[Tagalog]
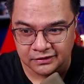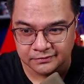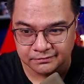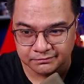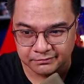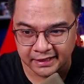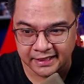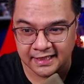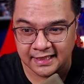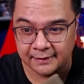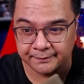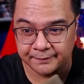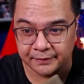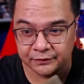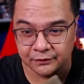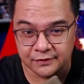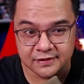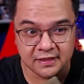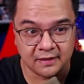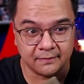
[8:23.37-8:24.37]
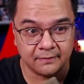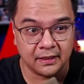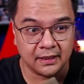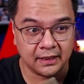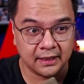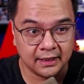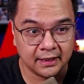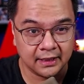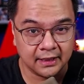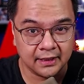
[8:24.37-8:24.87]
mahirap ito sa
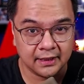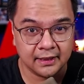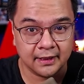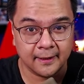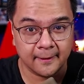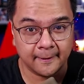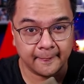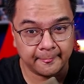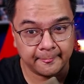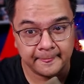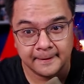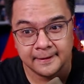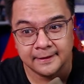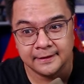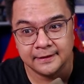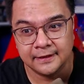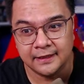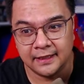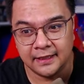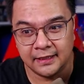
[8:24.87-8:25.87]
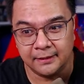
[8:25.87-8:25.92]
mga uh,